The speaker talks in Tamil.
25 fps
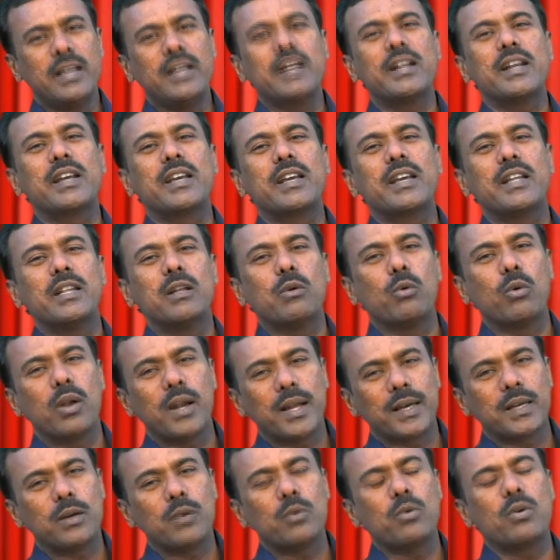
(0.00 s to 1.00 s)
இன்றைக்கு இந்த
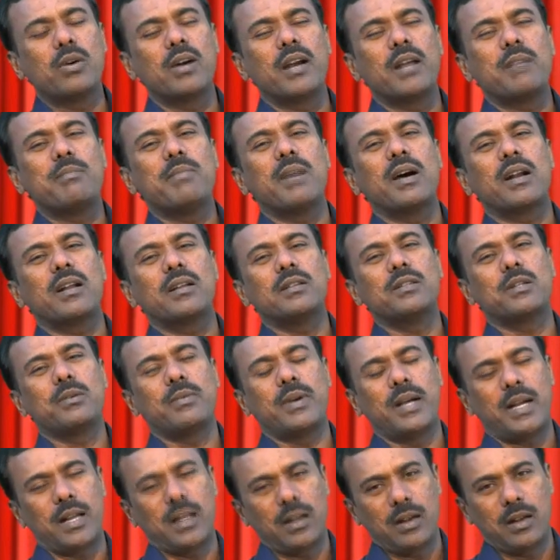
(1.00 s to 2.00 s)
உலகம் உங்களை மறந்து
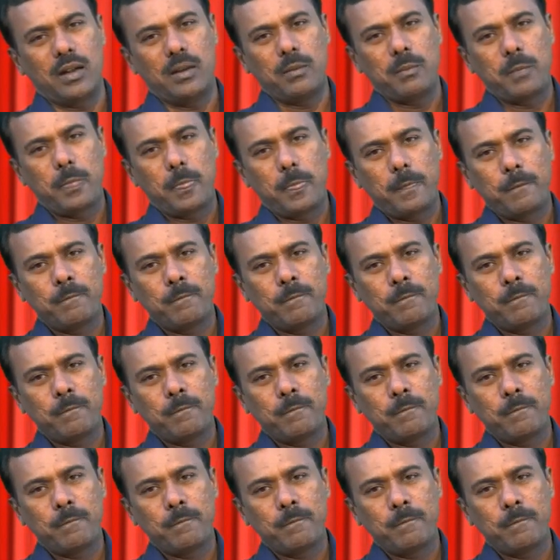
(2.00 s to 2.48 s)
விடலாம்